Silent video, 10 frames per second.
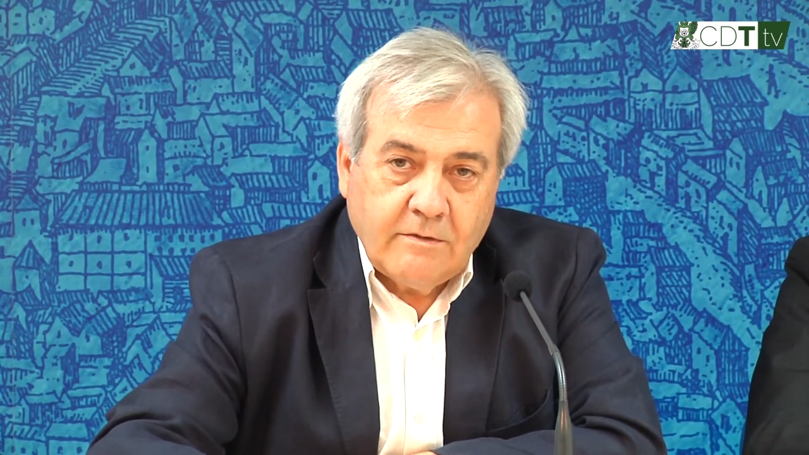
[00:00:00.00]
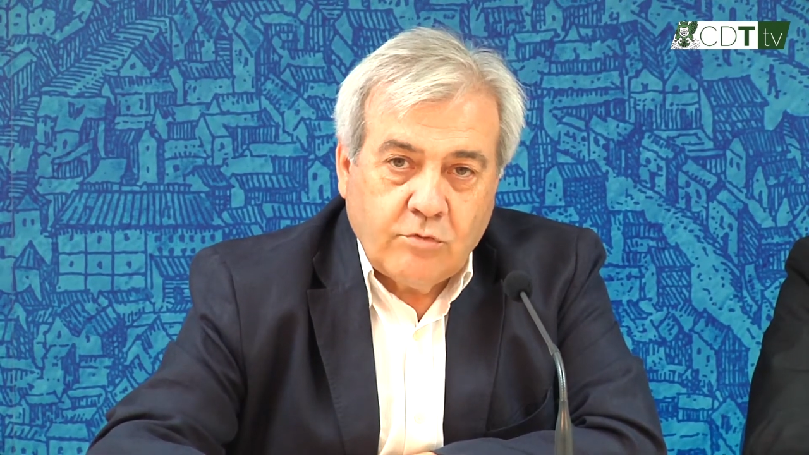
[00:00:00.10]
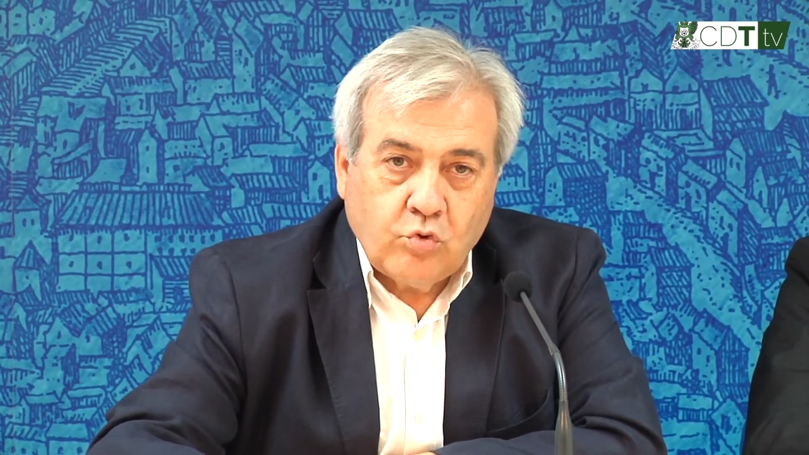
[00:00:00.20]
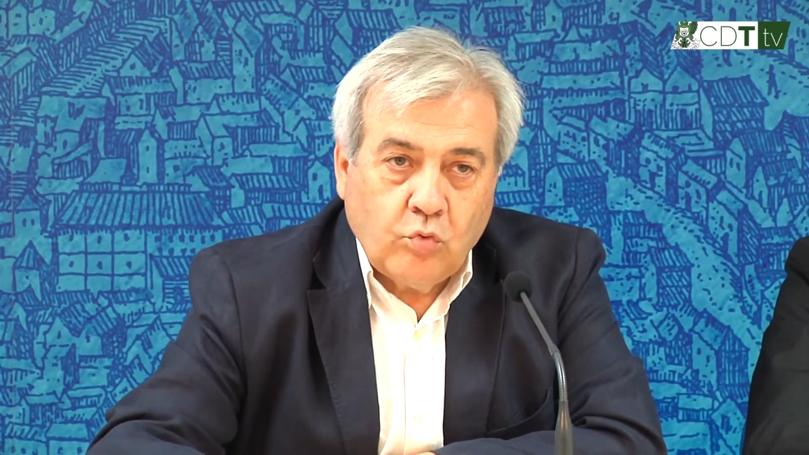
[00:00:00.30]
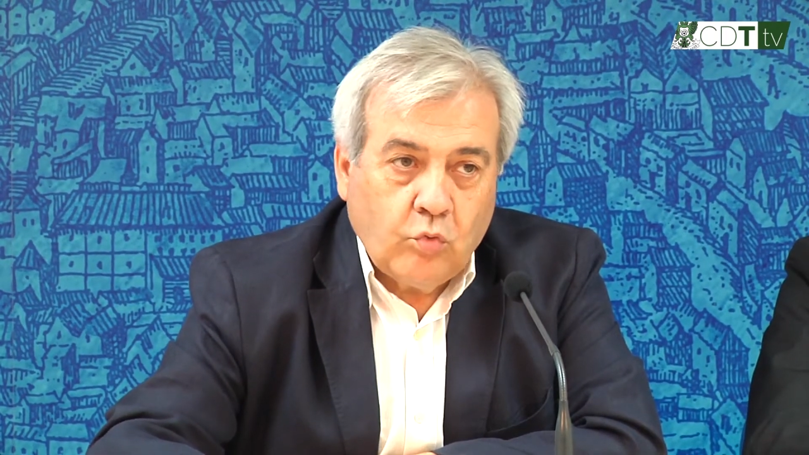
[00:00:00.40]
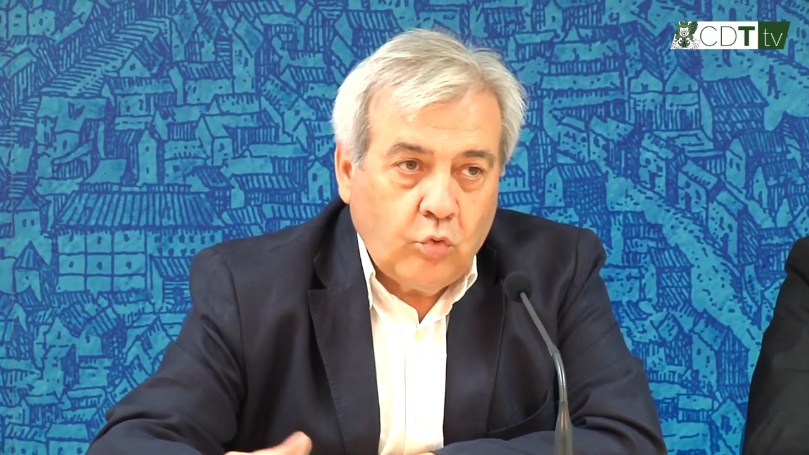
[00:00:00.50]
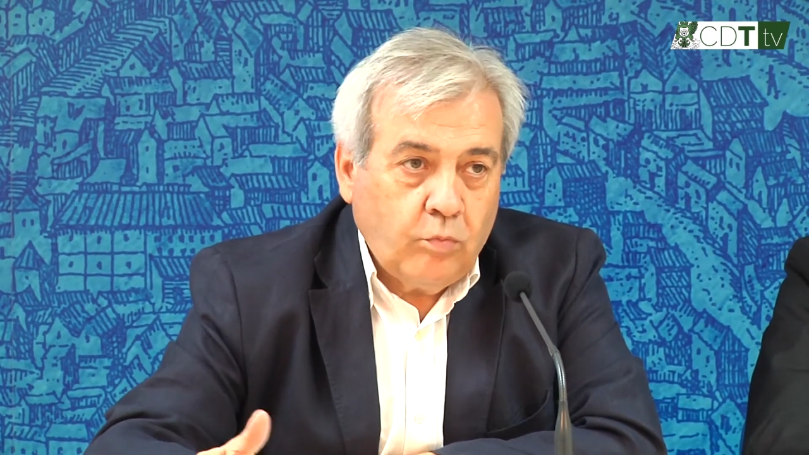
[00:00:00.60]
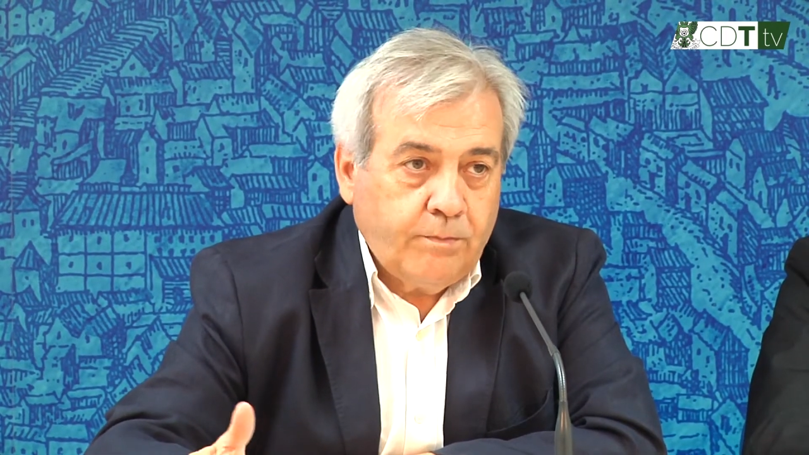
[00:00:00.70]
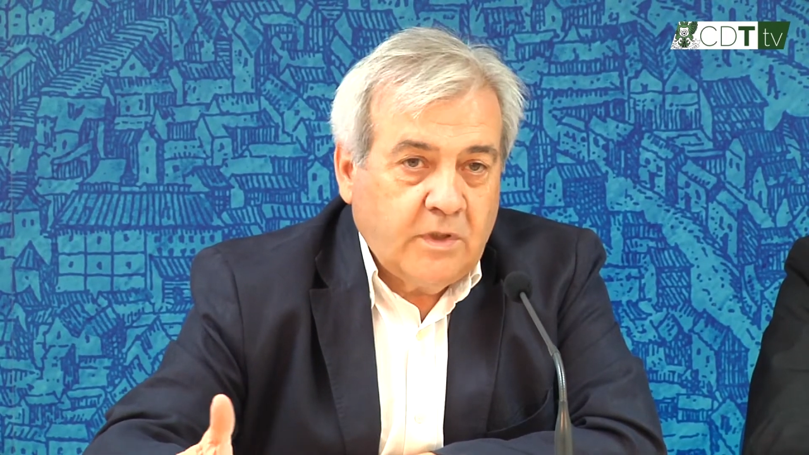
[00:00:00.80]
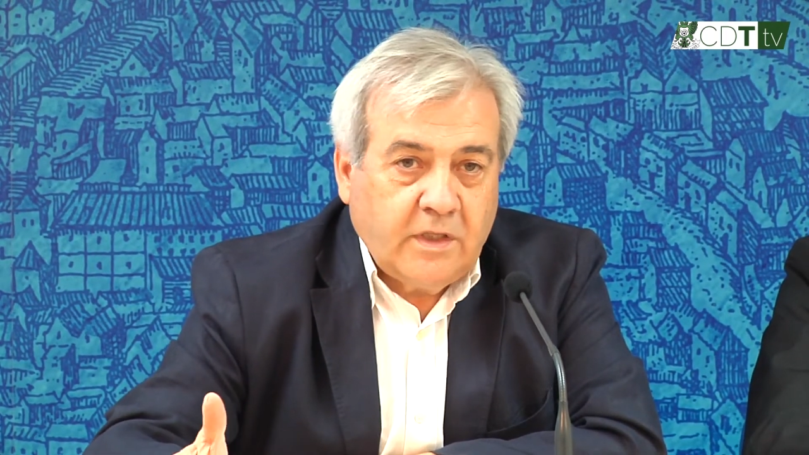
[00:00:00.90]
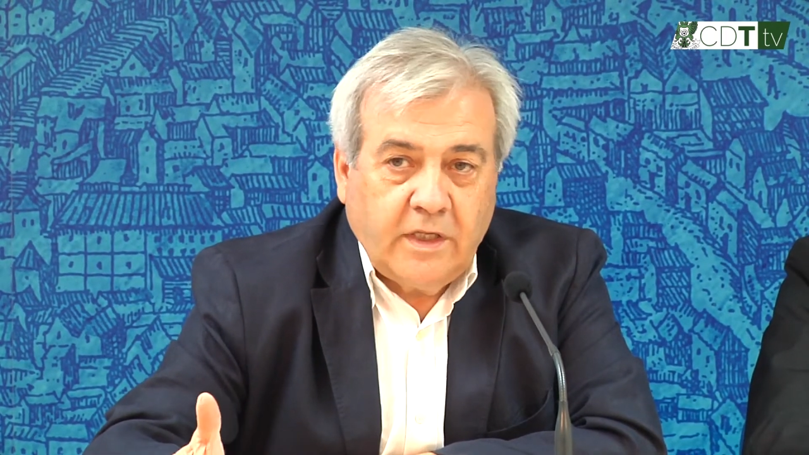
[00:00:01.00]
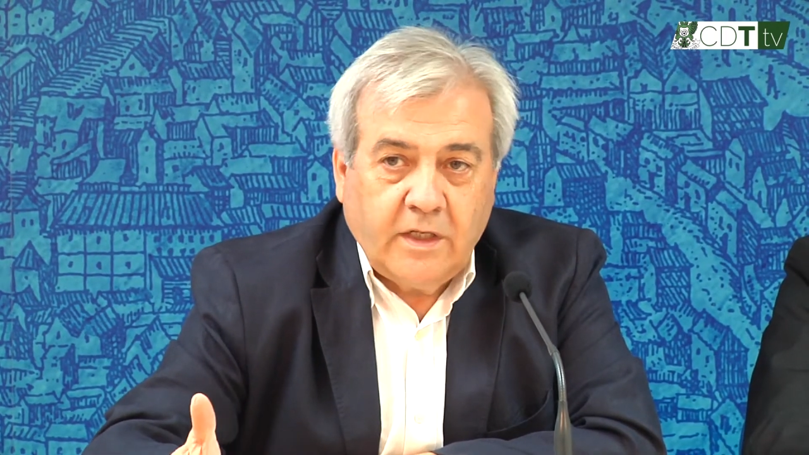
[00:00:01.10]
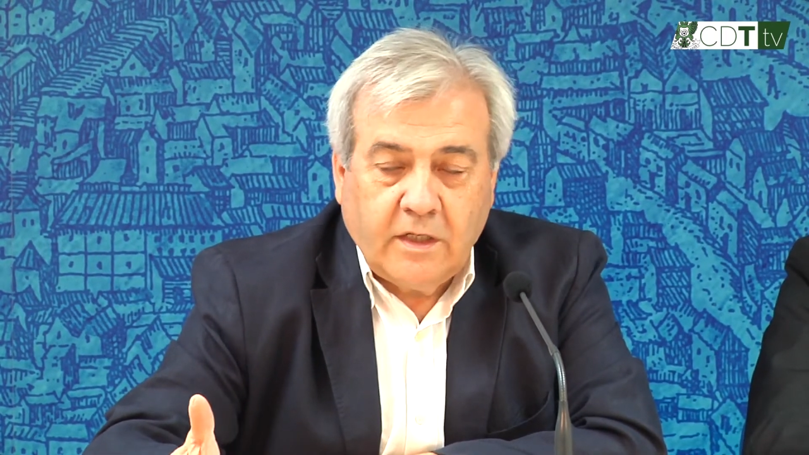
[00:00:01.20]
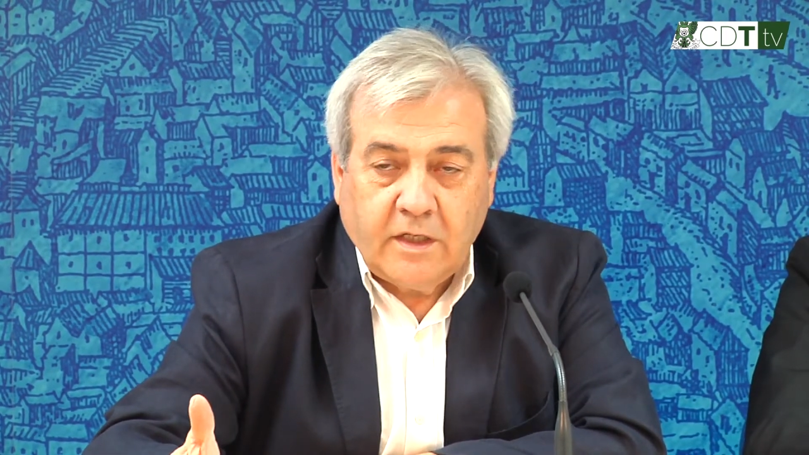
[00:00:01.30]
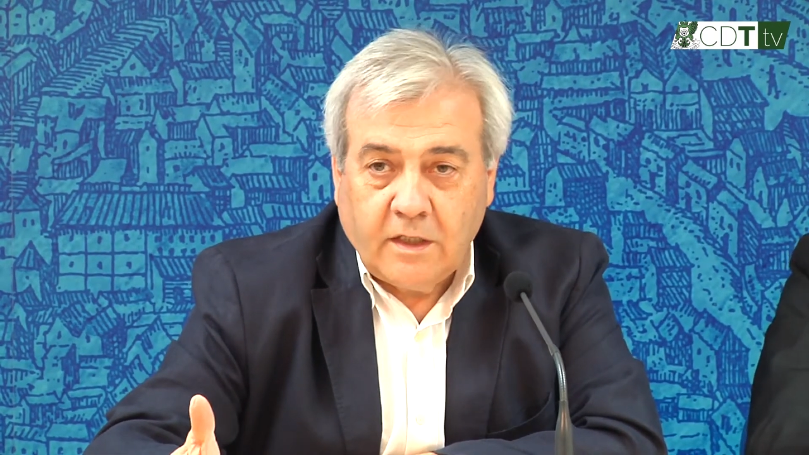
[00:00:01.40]
su club
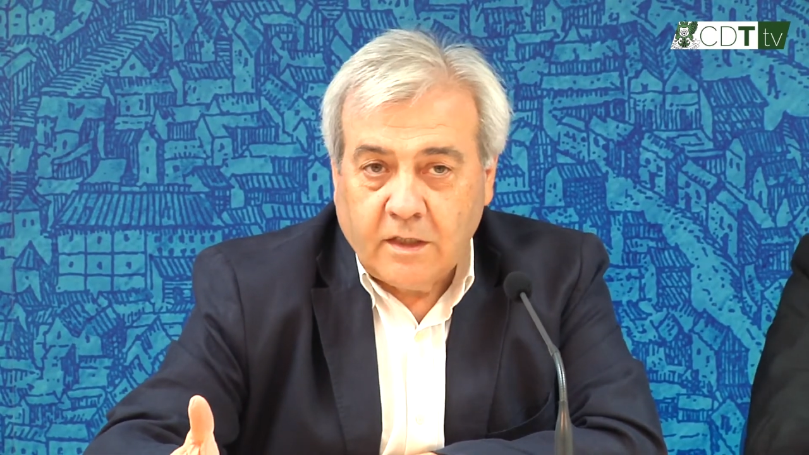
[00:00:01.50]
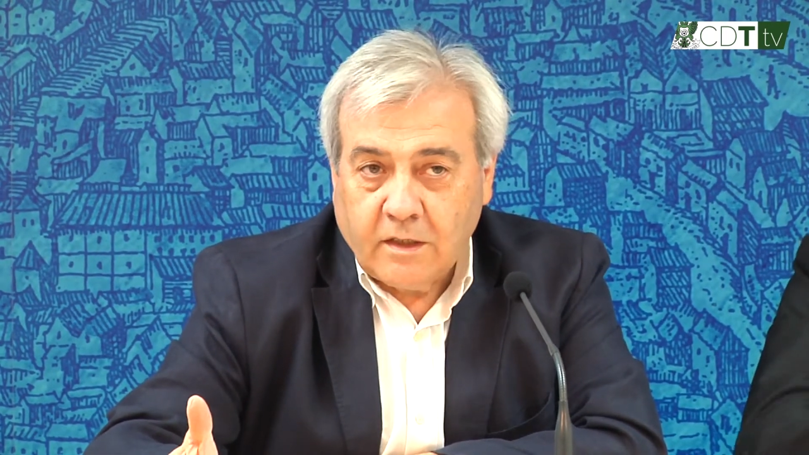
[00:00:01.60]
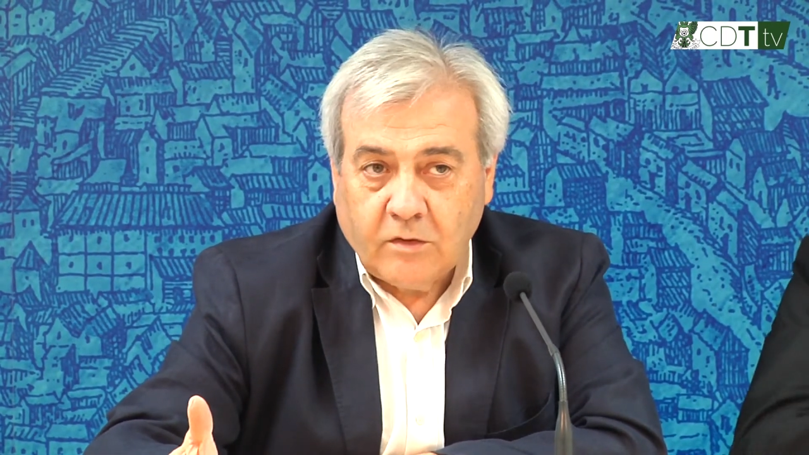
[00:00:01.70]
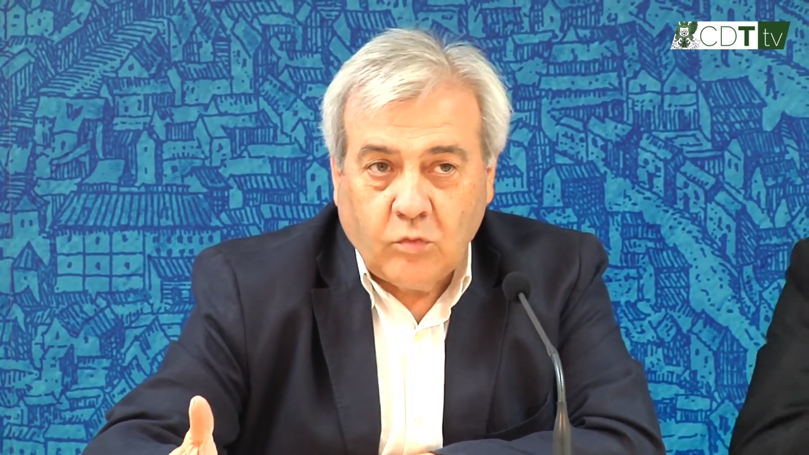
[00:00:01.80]
tiene